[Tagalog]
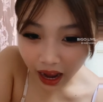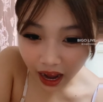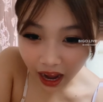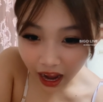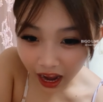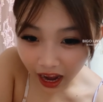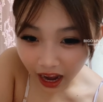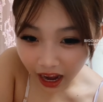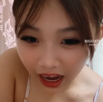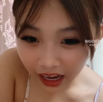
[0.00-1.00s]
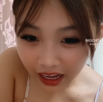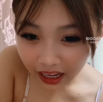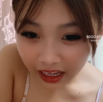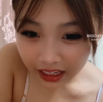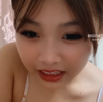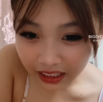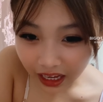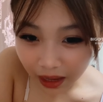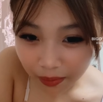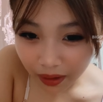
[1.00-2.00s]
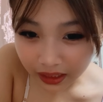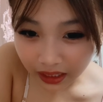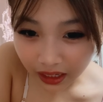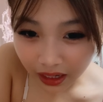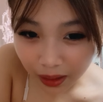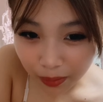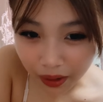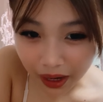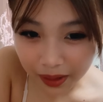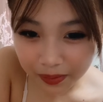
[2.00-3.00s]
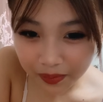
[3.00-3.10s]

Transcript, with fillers: ha ha ha, nakabatak ka ba?